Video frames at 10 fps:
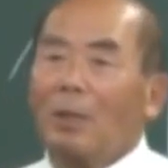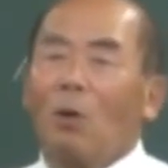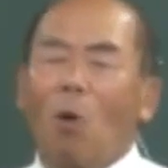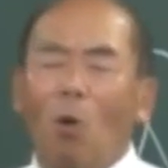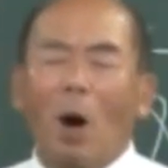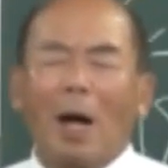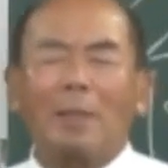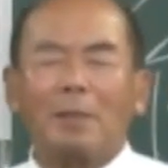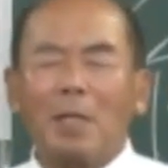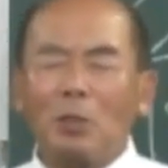王は
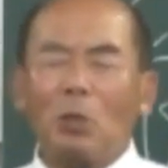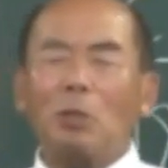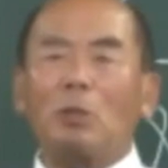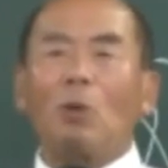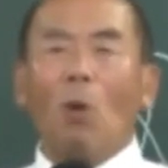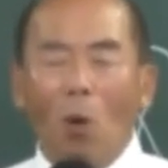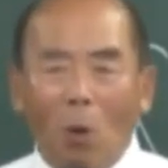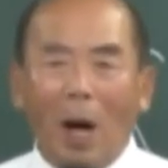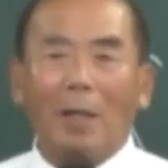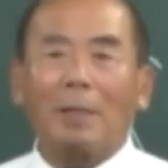戦争してる王
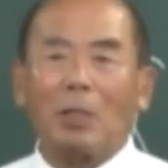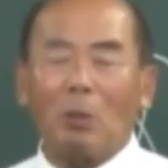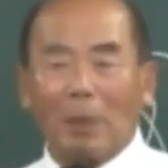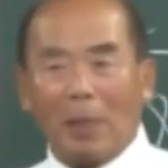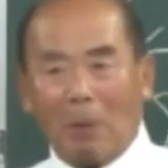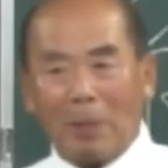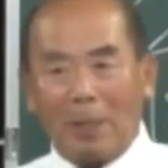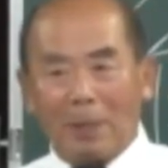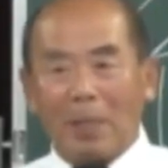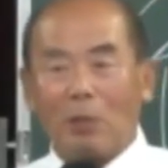は例えば
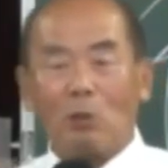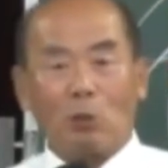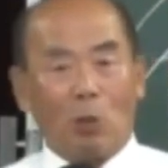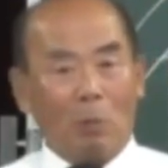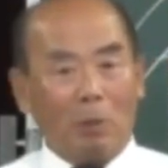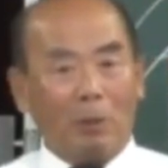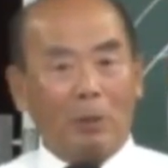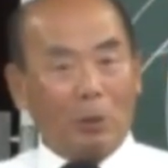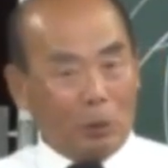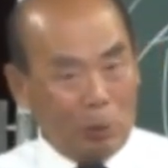ダビデさっきの
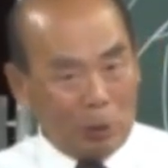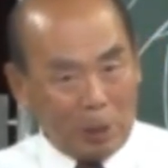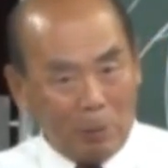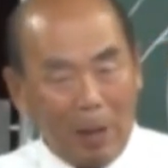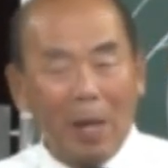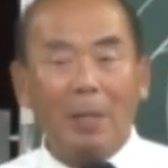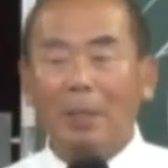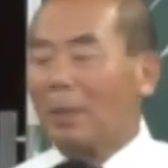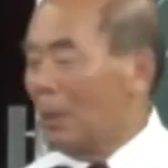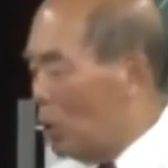ソロモンの孫子たちは
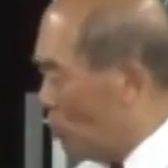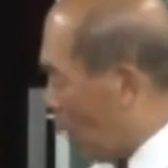ユ